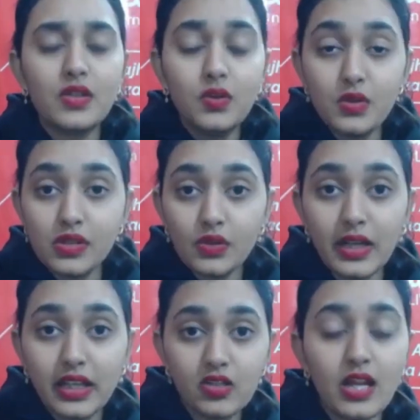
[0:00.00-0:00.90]
स्कूल
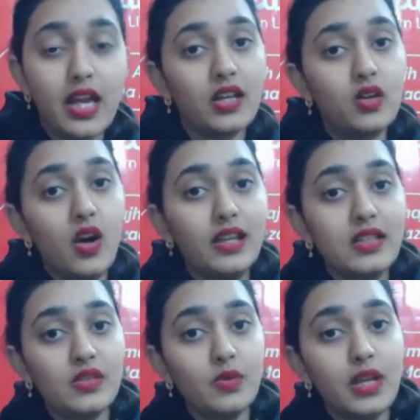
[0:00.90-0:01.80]
स्टूडेंट चाहे
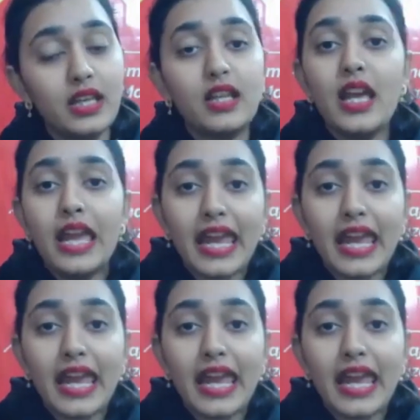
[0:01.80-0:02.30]
कॉलेज स्टूडेंट